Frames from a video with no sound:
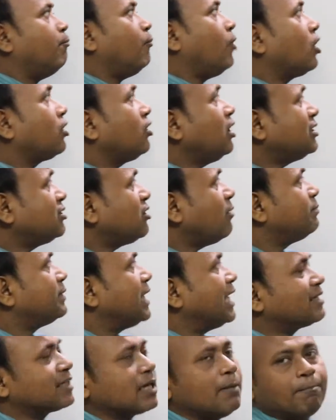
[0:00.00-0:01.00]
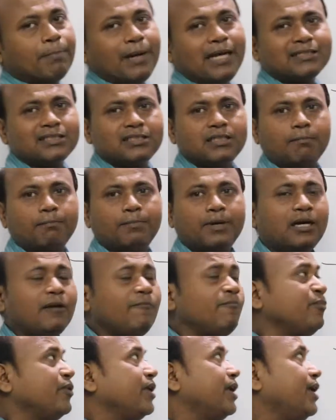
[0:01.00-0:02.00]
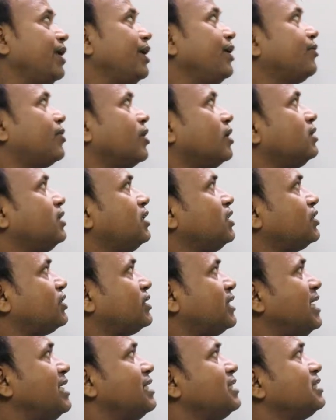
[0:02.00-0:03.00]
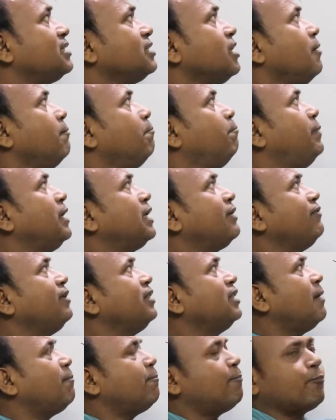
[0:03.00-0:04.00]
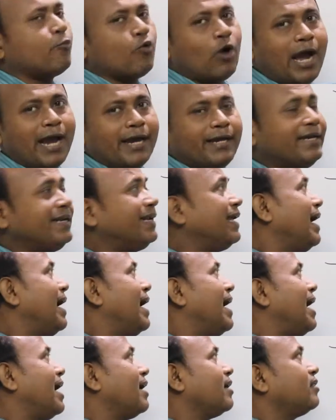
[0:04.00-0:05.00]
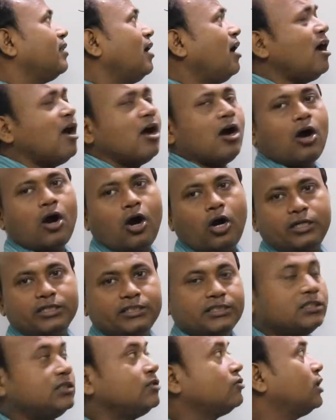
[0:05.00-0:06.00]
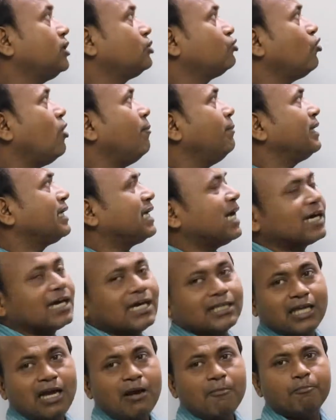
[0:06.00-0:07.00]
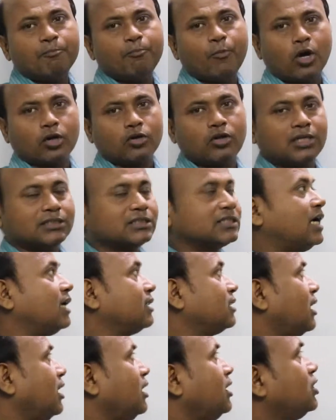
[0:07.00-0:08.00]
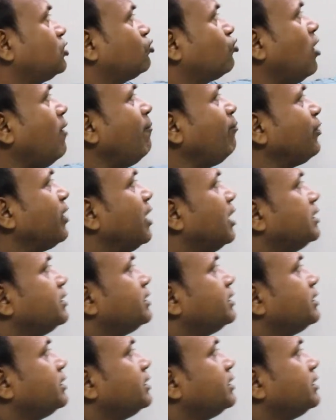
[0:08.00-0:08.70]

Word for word: मॉडलस ऑफ दैट कम्प्लेक्स नंबर इज द डिस्टेंस बिटवीन द पॉइंट एंड द ऑरिजिन तो इसको हमने क्या कहा था मॉडलस कहा था इसको हम